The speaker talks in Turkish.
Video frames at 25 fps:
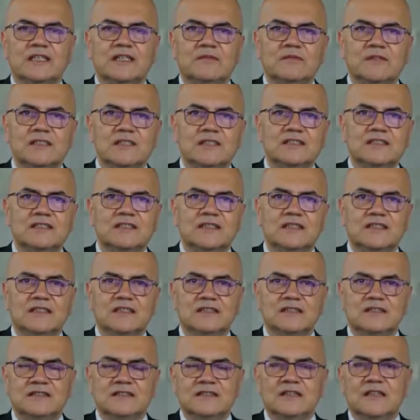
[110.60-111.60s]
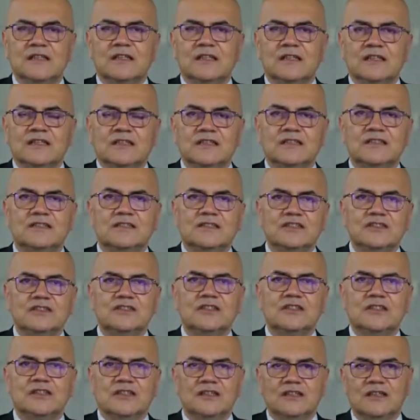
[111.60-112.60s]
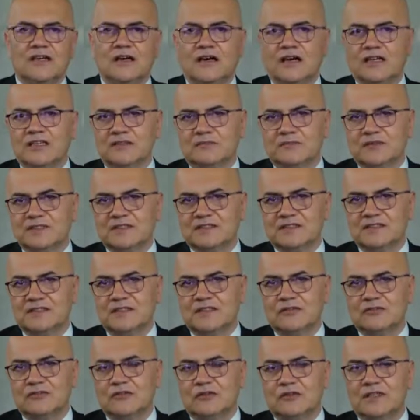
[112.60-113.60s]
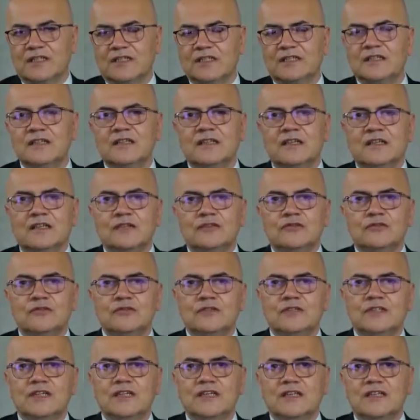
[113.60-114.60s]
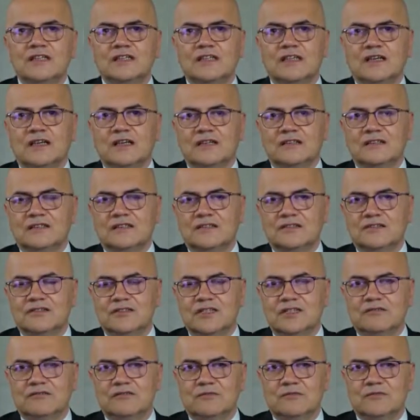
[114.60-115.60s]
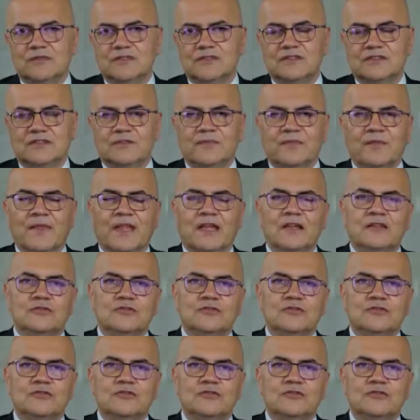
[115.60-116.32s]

bekleme listelerinin gittikçe e, artmasından dolayı Türkiye'ye dikkatleri çevirmiştir.